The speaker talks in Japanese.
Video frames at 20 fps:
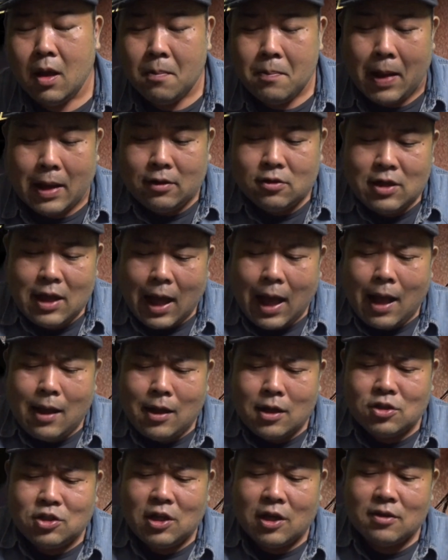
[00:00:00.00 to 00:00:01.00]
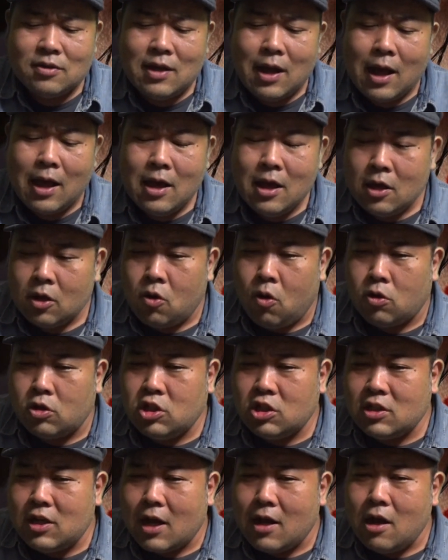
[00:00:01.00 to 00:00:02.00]
まるで赤ちゃんが子
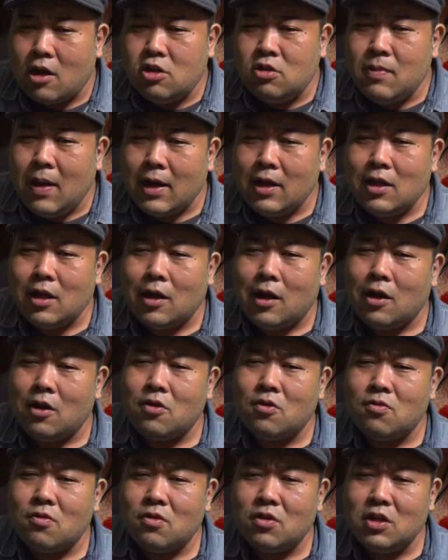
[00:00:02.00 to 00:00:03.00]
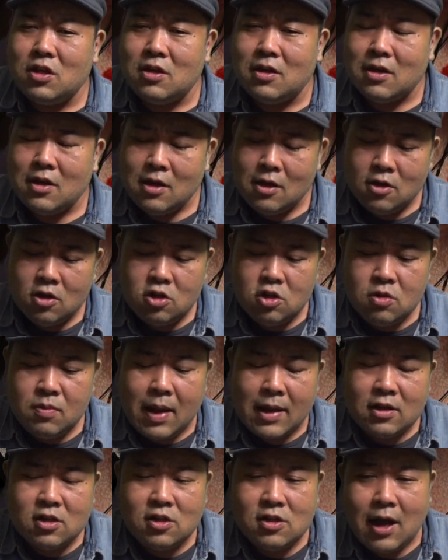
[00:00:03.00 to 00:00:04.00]
鹿が生まれたかのようにう
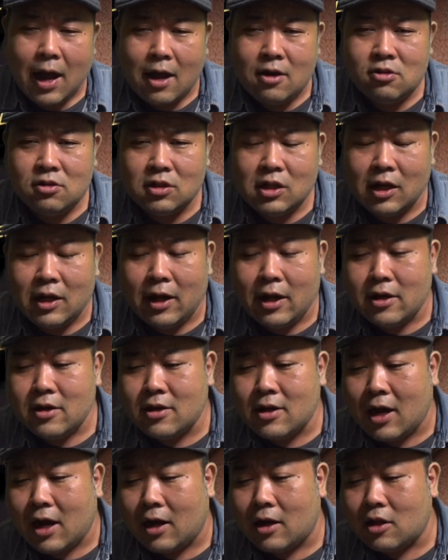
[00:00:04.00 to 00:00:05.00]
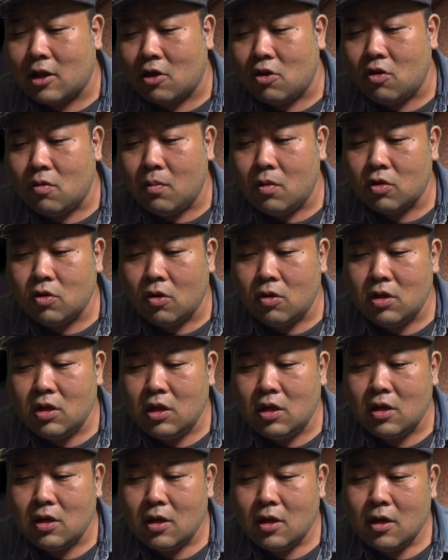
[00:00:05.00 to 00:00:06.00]
まく歩けない体をもと
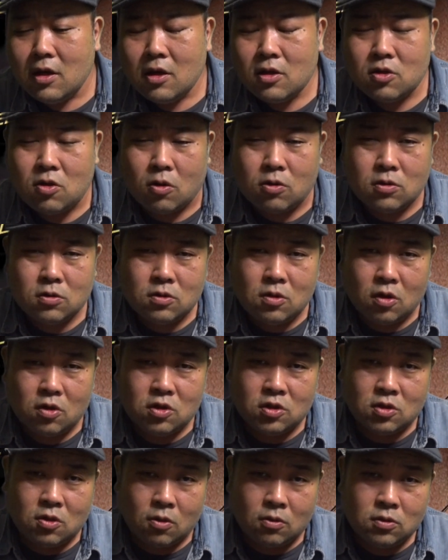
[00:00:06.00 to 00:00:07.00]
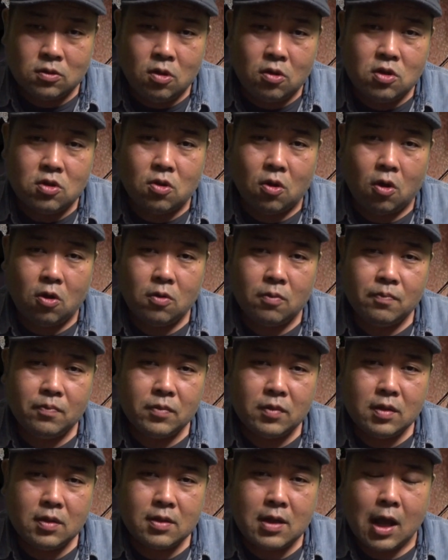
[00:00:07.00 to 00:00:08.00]
にそっとりそっとりと
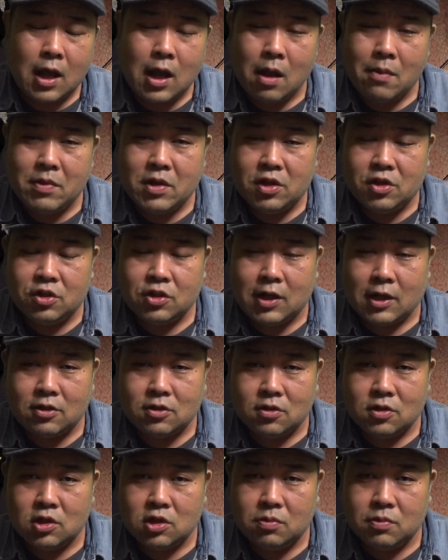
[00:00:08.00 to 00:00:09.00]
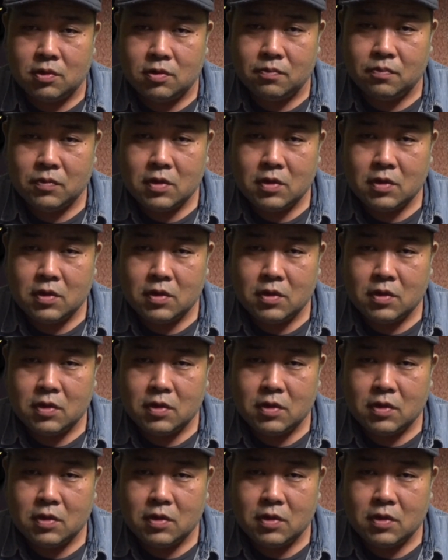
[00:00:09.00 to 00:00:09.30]
鏡に近づく自分